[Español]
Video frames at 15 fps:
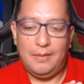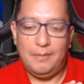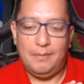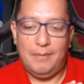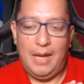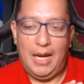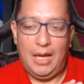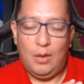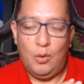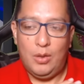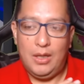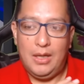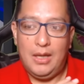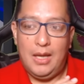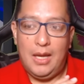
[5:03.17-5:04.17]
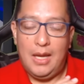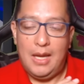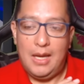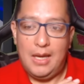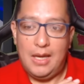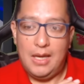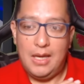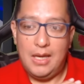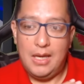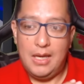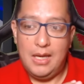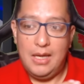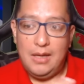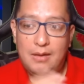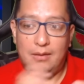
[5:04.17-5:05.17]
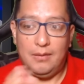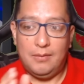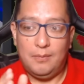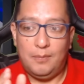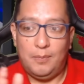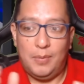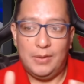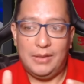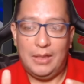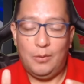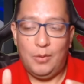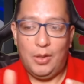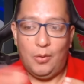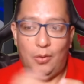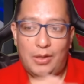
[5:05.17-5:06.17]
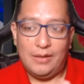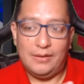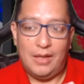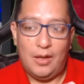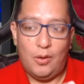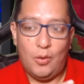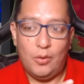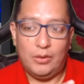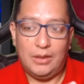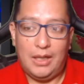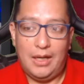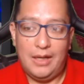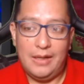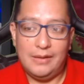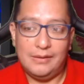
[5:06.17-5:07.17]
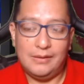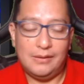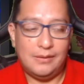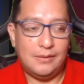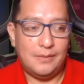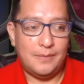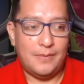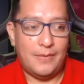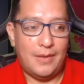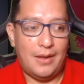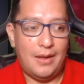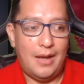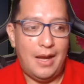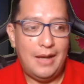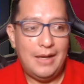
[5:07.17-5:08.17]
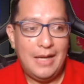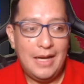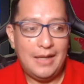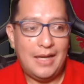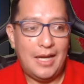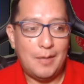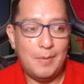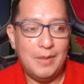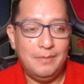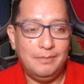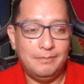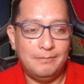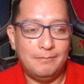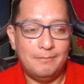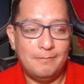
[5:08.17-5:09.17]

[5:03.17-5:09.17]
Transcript: Magaloni. Y pues el único que está en contra es Aguilar Carmín.